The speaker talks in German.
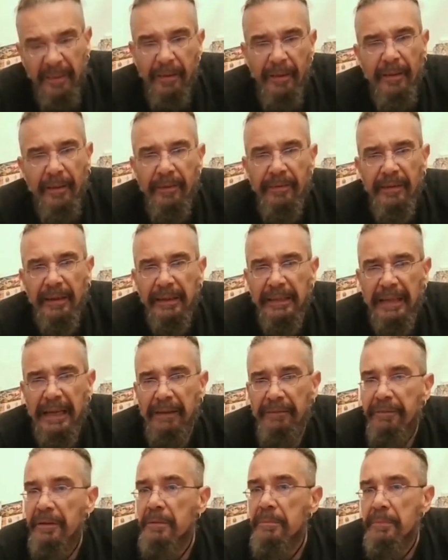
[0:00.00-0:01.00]
Ist halt kein
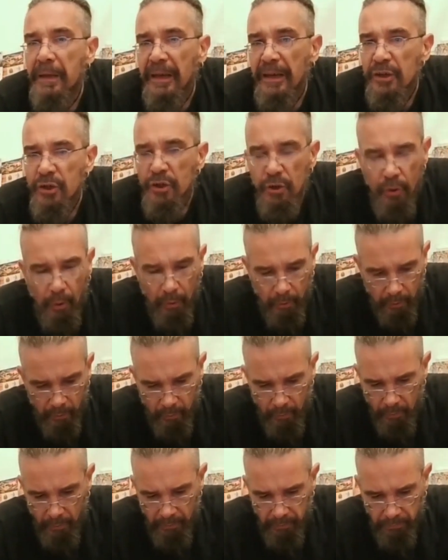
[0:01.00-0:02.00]
Filmation
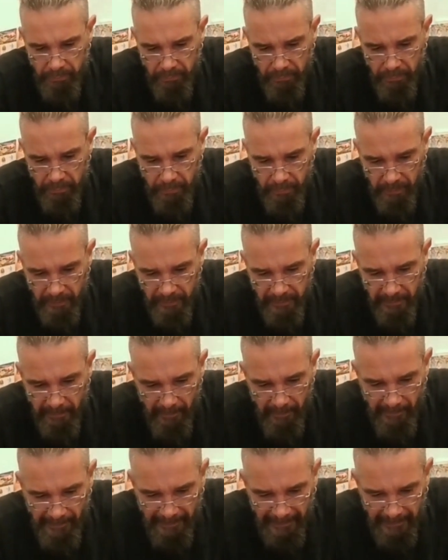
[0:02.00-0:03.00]
Orko. Sind wir
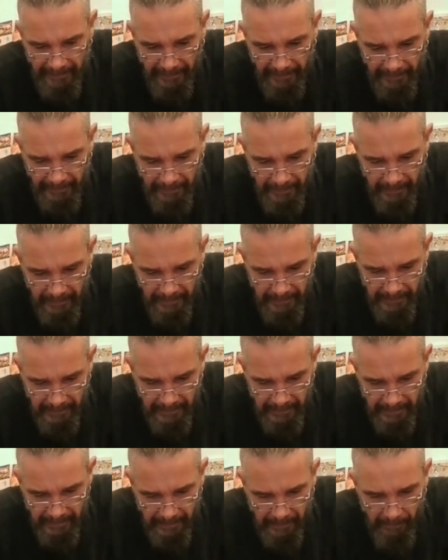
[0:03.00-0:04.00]
mal ehrlich.
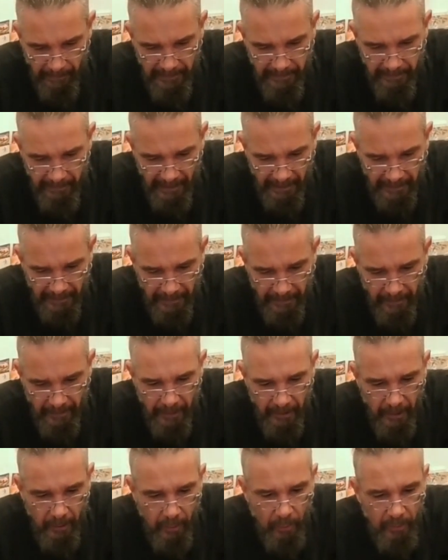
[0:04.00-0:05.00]
Aber ich mag ihn.
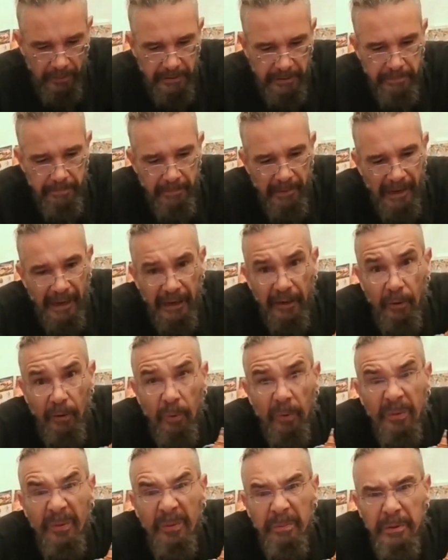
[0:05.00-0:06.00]
Und ich mag
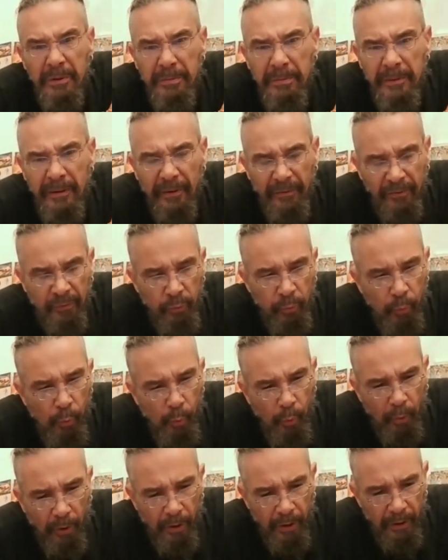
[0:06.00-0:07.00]
auch zum Beispiel das
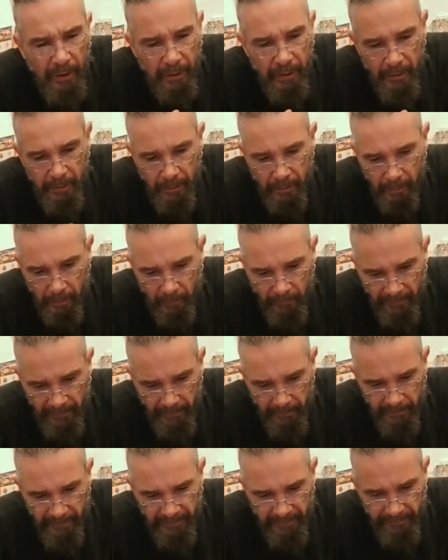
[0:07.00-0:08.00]
Tuch auch wenn er
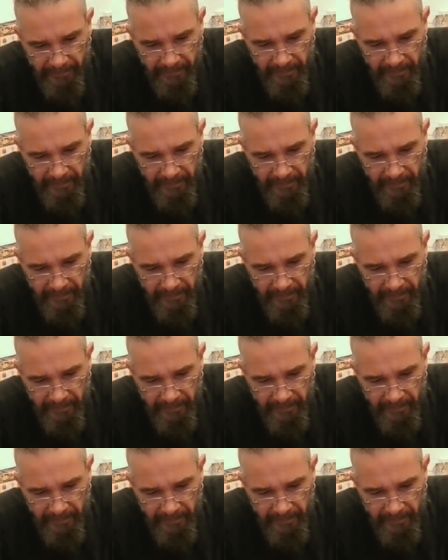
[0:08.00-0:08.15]
ein bisschen wie